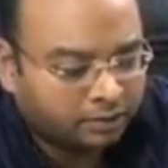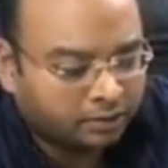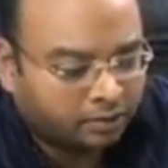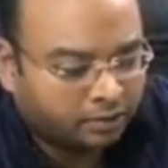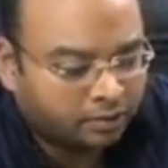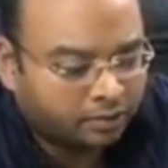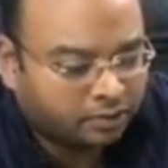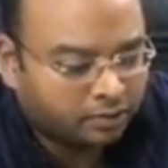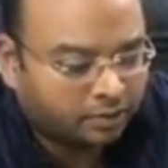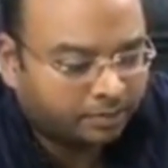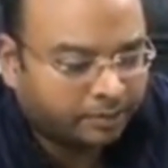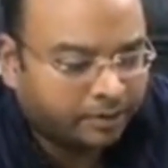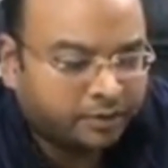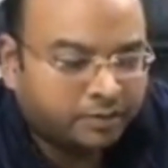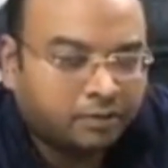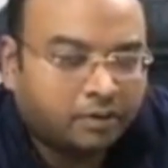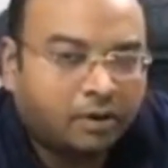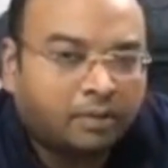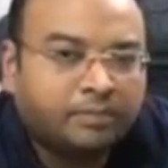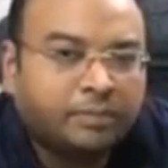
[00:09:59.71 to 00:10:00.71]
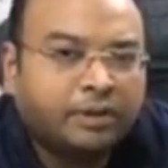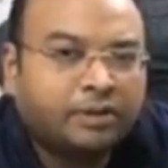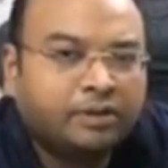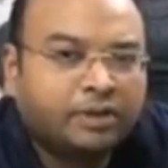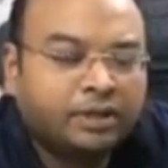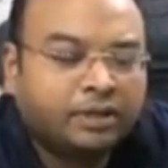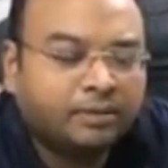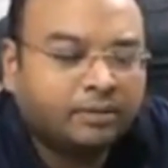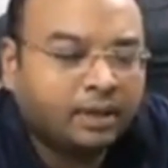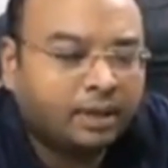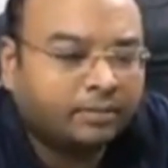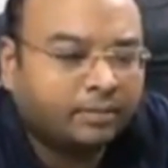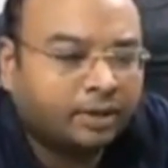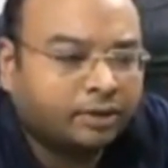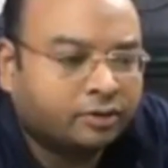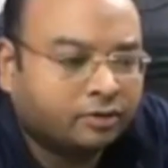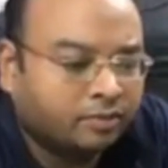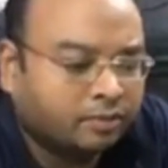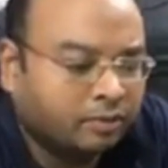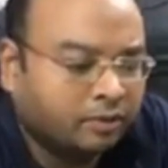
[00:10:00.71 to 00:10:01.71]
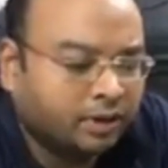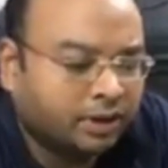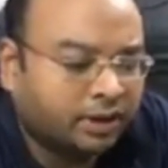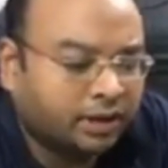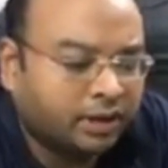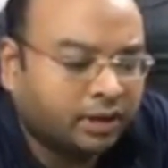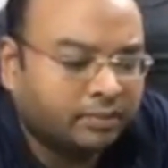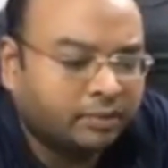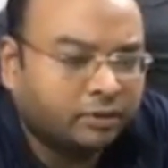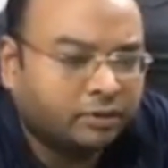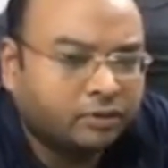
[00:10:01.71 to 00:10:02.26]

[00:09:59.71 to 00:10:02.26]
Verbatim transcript: যখন সবকিছু কমপ্লিট হয়ে যাবে আমরা যুবলীগকে দিব